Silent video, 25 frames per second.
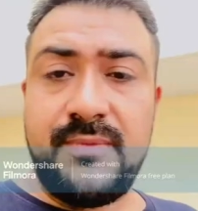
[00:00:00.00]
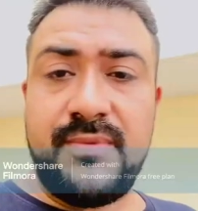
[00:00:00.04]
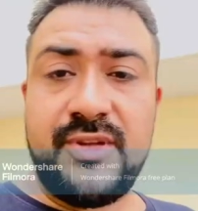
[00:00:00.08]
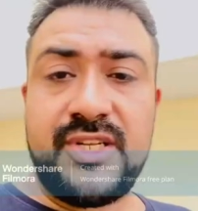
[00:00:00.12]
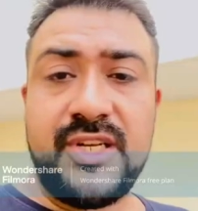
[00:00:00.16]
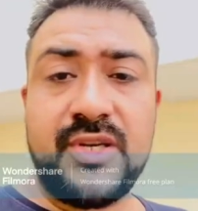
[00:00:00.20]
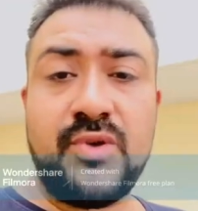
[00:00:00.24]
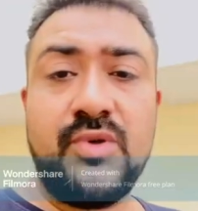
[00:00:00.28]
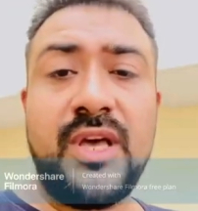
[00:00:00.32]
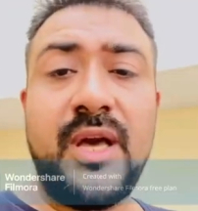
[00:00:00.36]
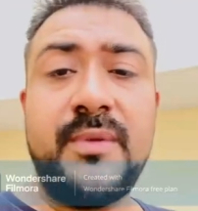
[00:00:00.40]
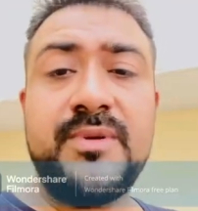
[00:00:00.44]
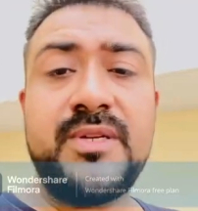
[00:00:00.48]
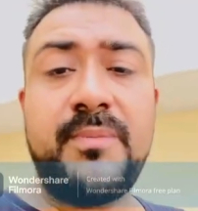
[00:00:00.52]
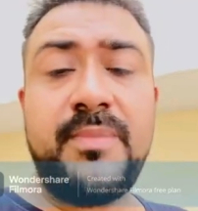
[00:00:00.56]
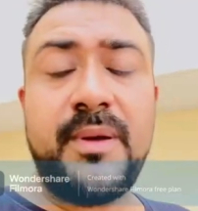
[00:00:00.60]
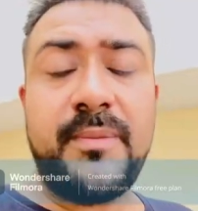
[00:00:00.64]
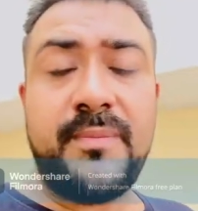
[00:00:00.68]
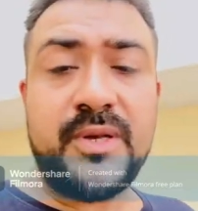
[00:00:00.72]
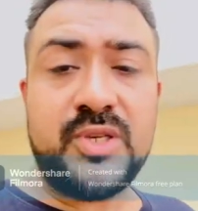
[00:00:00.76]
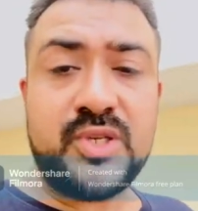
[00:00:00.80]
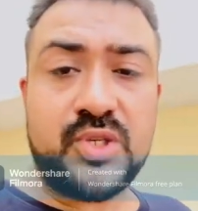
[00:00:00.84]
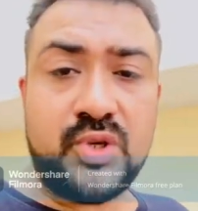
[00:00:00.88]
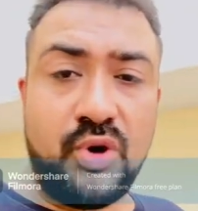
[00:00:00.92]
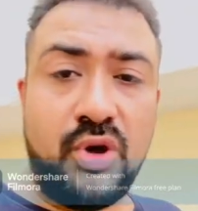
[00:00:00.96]
से बचें क्योंकि आप जब
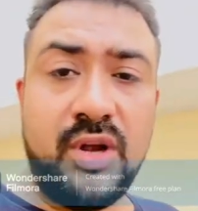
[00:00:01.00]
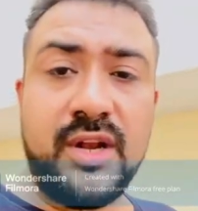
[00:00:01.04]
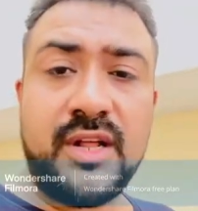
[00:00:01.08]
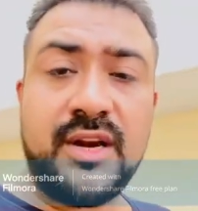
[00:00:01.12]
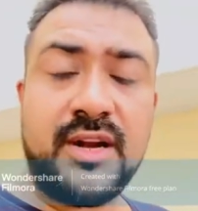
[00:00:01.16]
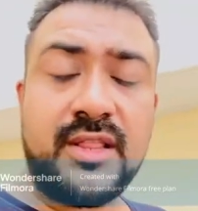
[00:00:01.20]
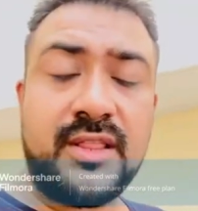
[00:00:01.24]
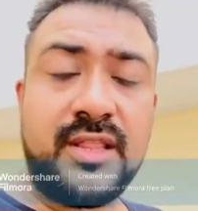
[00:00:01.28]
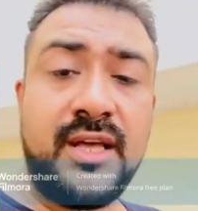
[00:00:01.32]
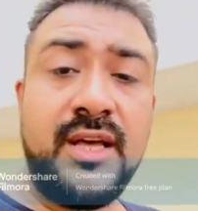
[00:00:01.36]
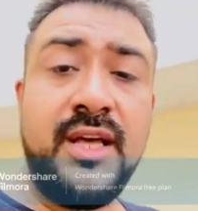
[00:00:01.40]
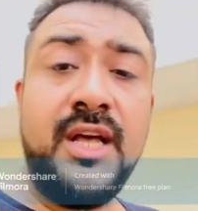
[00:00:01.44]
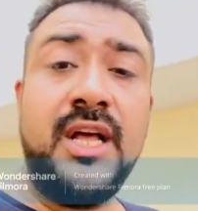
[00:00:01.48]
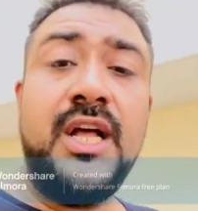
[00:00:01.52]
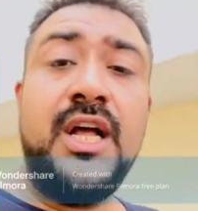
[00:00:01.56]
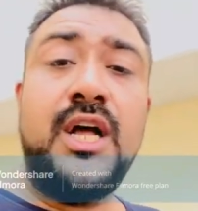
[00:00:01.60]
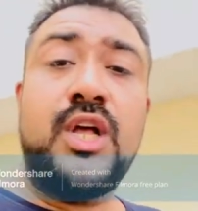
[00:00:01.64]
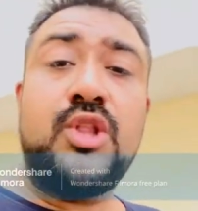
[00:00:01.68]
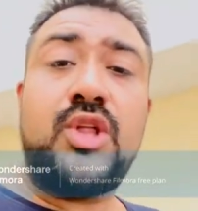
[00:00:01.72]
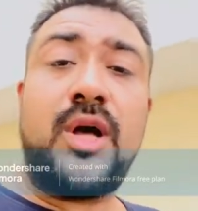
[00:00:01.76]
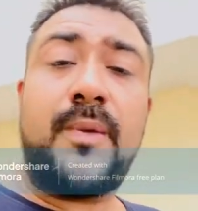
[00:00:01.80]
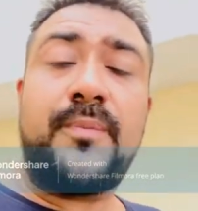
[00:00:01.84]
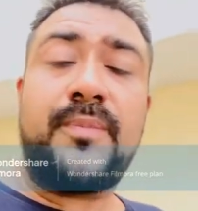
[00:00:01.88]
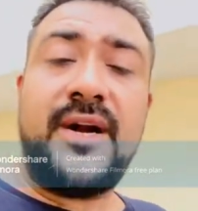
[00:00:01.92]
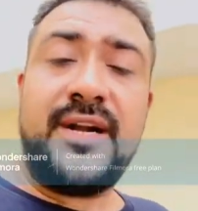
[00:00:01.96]
पेपर सॉल्व करते हैं
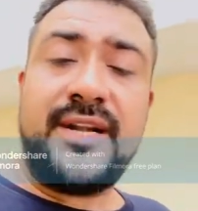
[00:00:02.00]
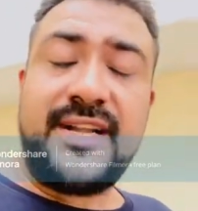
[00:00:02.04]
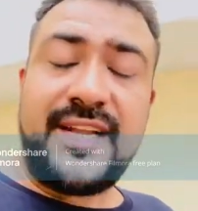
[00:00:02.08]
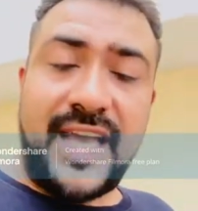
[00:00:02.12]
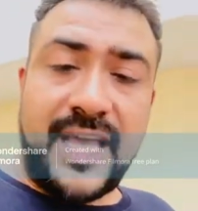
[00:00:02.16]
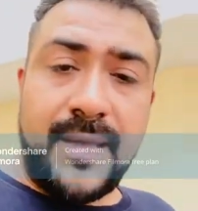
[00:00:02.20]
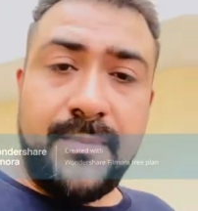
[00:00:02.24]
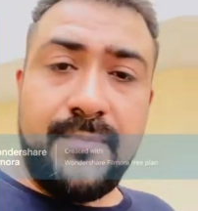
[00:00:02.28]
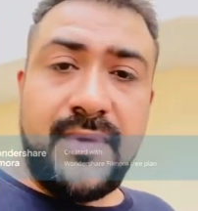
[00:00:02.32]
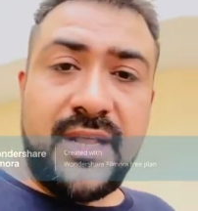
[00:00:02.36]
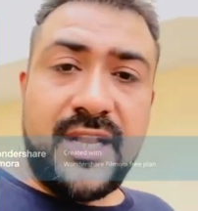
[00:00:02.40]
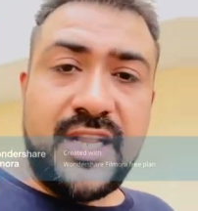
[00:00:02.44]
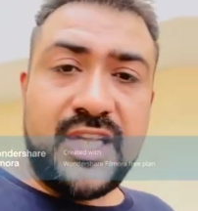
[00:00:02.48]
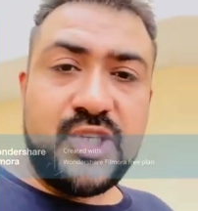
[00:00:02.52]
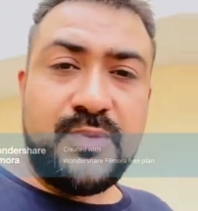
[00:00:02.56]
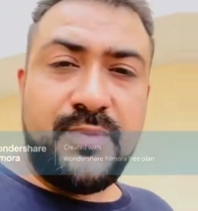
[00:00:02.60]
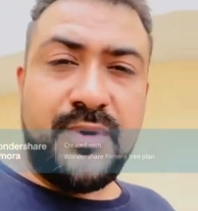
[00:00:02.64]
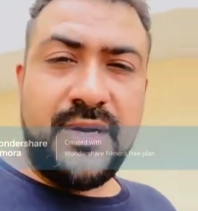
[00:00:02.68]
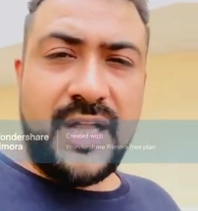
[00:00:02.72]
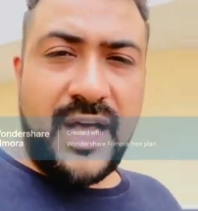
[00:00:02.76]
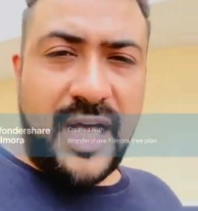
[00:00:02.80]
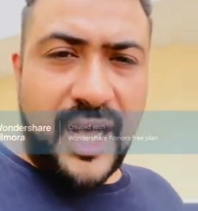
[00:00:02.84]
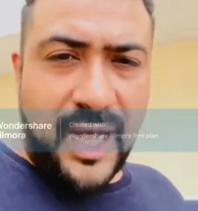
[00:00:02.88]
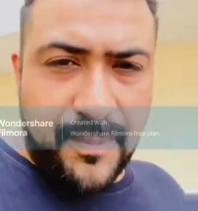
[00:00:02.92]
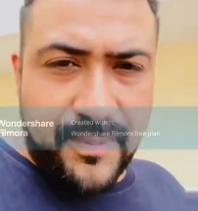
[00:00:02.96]
तो आपका टाइम
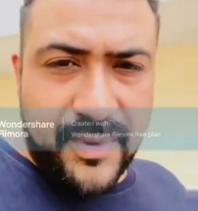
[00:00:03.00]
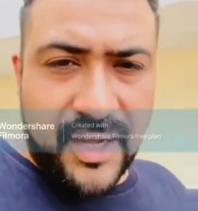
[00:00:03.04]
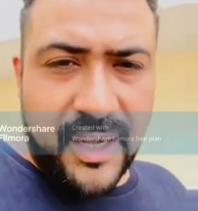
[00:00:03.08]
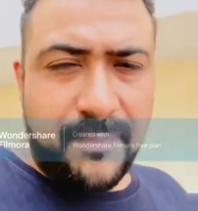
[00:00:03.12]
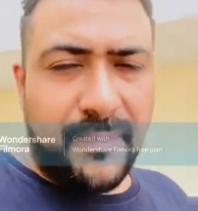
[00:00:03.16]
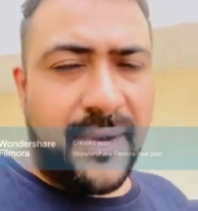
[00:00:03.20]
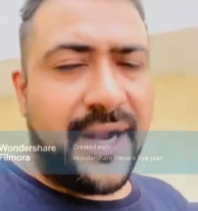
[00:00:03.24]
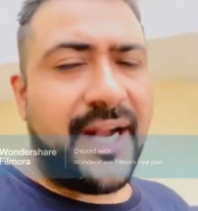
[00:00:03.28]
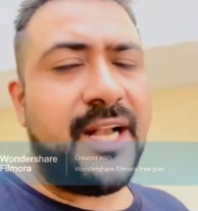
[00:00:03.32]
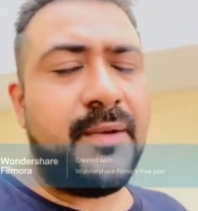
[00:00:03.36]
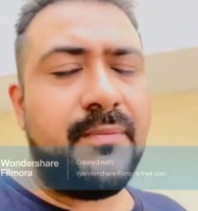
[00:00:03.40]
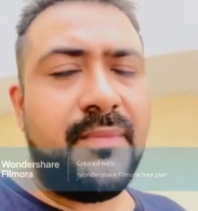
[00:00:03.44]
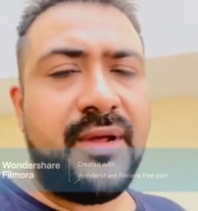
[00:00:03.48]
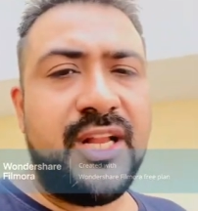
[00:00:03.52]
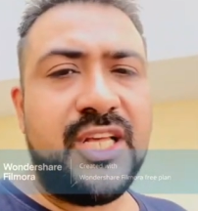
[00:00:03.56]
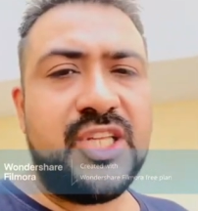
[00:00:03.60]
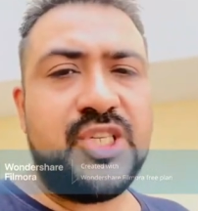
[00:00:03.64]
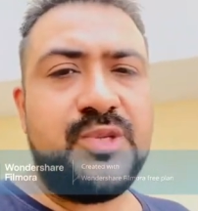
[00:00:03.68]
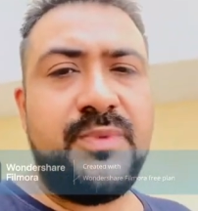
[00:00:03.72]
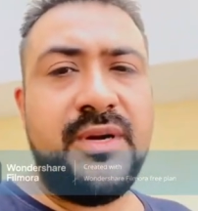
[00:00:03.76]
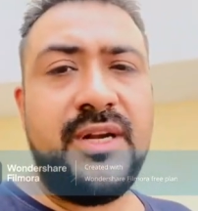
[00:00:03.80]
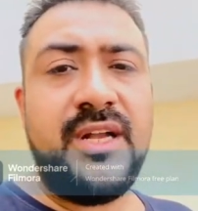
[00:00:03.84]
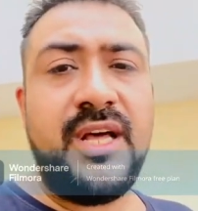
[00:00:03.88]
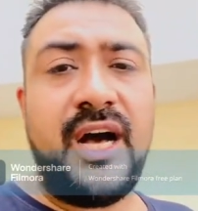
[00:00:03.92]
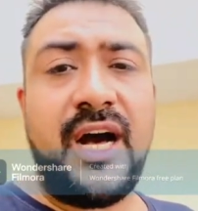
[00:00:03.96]
मैनेजमेंट आपका माइंड
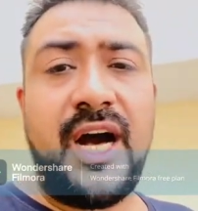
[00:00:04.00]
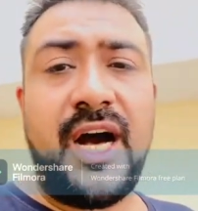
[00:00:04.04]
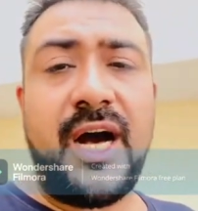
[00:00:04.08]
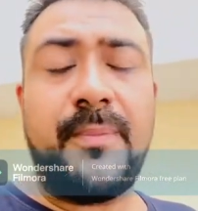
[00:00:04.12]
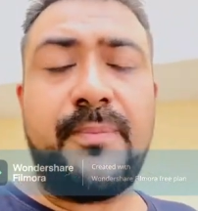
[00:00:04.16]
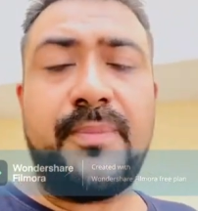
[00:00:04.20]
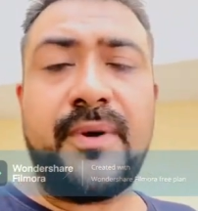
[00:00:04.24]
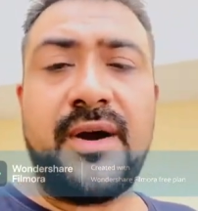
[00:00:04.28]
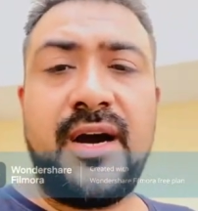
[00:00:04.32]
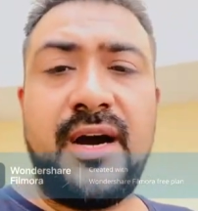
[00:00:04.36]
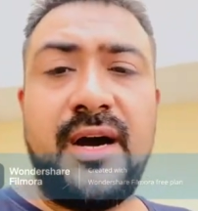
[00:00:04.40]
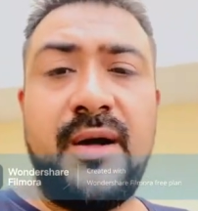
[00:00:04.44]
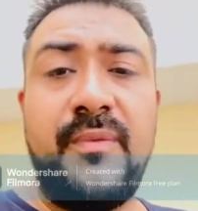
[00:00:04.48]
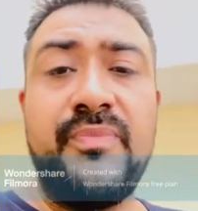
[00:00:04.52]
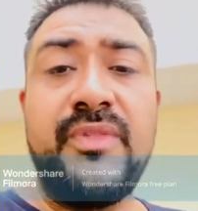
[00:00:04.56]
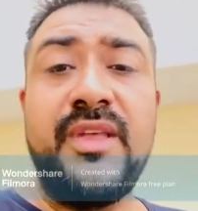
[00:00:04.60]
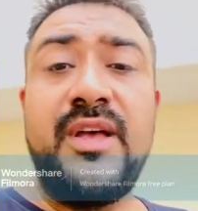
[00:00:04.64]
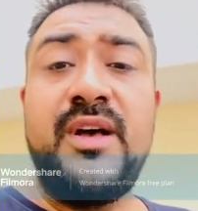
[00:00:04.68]
मैनेजमेंट आपका